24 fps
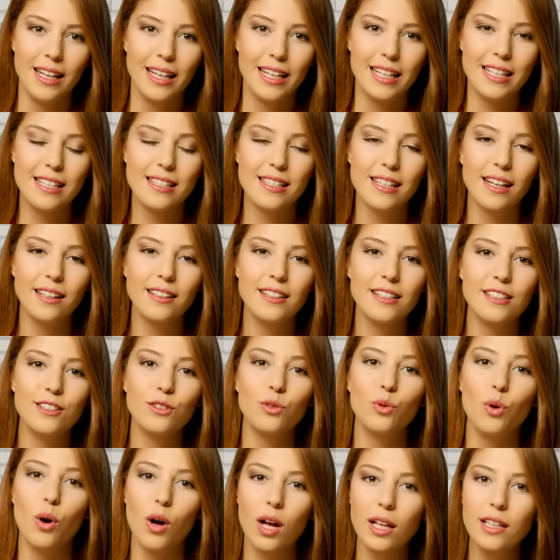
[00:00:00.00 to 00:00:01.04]

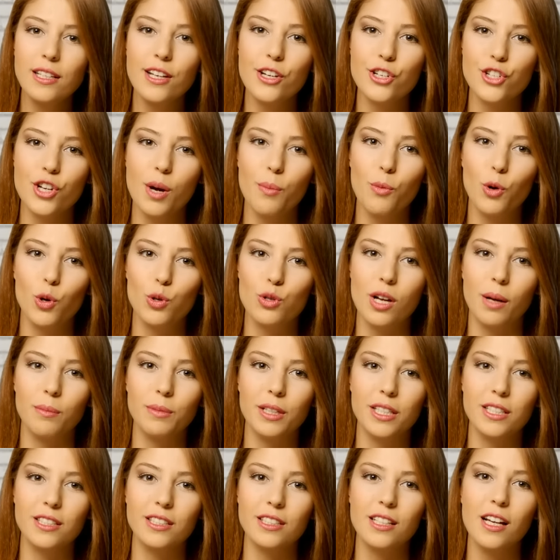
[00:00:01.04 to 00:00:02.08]
insanların doğal yaşam
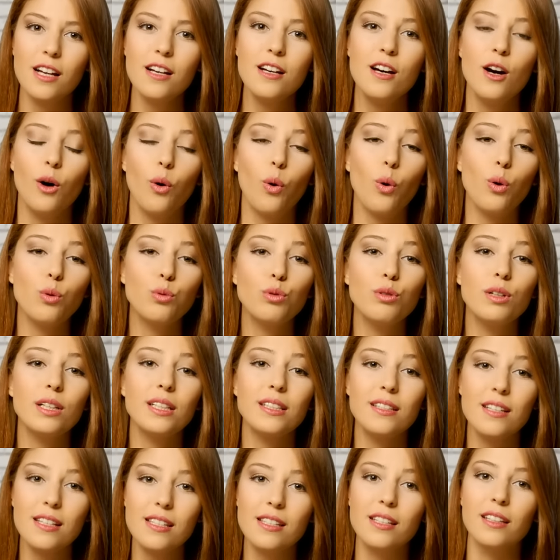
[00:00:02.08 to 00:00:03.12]
ortamlarında
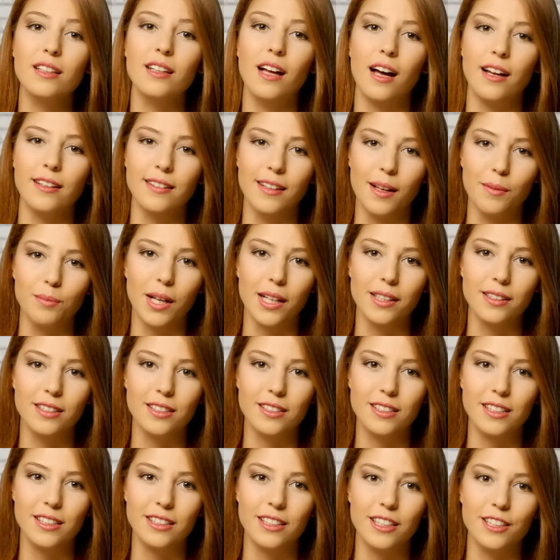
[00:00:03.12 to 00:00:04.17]
olguları nasıl
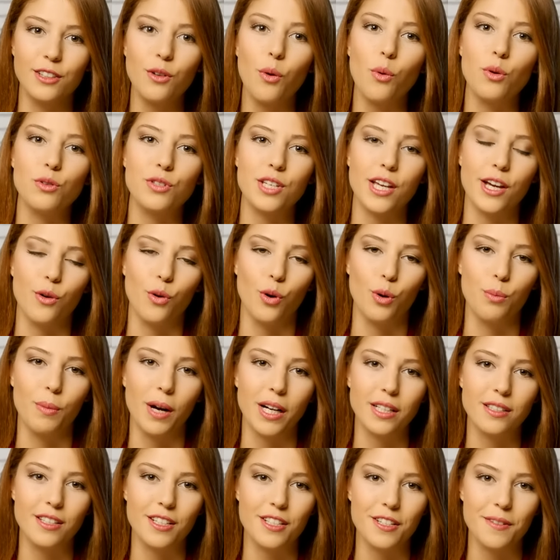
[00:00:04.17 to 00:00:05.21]
anlamlandırdıklarını ortaya
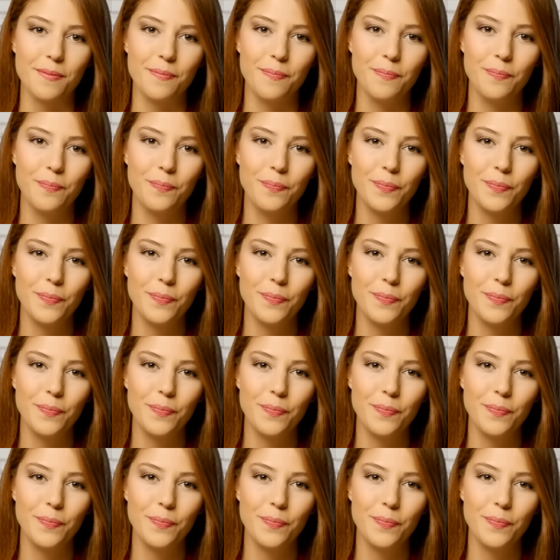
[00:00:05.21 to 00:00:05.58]
koymaktır.